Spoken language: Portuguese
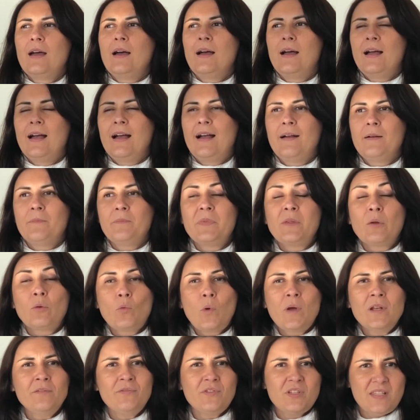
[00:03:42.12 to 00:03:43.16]
Ah,
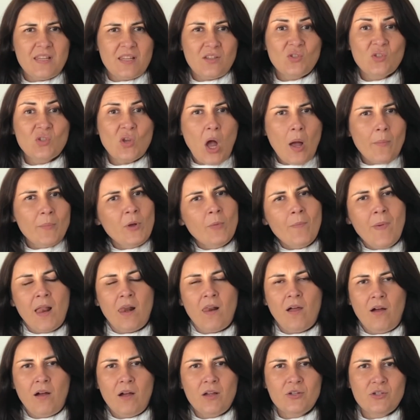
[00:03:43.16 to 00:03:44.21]
quando você sobe uma
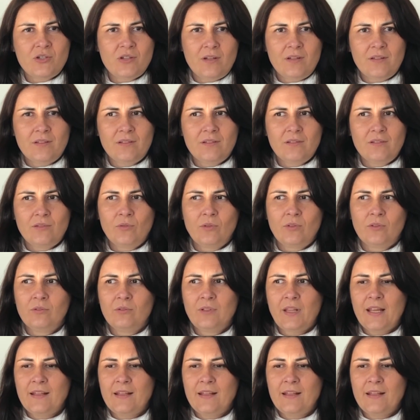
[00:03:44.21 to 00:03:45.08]
loja no,